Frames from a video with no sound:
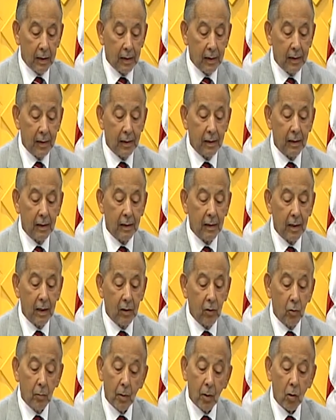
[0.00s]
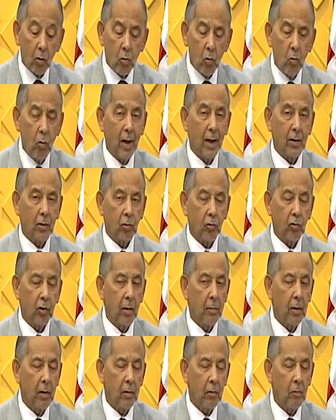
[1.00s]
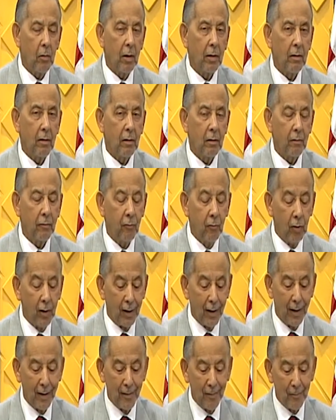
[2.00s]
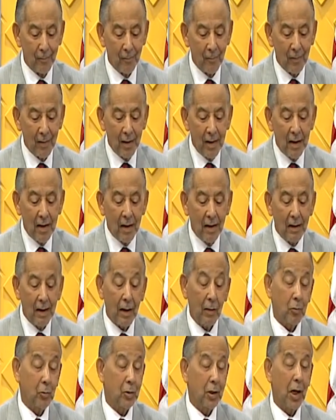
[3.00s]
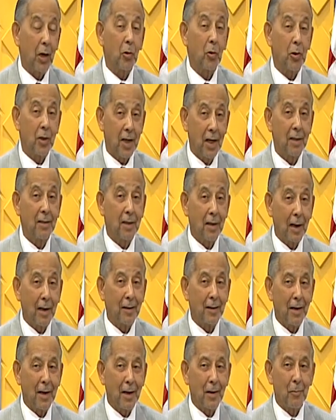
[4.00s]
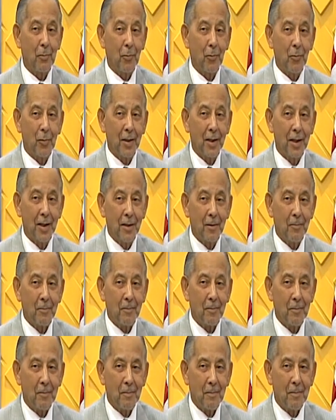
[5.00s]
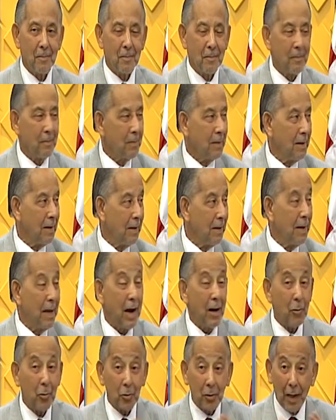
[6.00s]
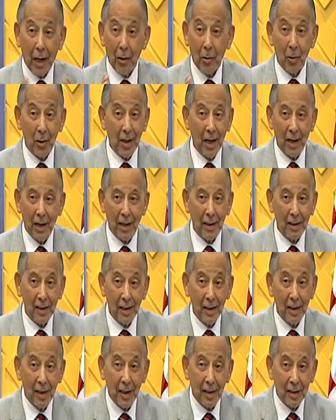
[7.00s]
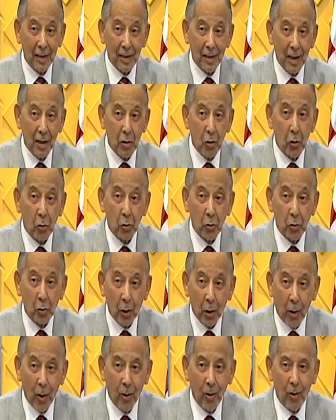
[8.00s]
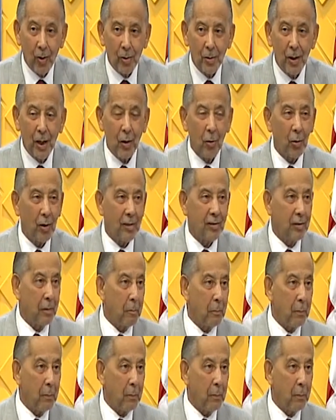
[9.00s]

Y el número 4, ¿saben cuál fue? La Contraloría General de la República la Contraloría, la que tiene que tener control de lo que se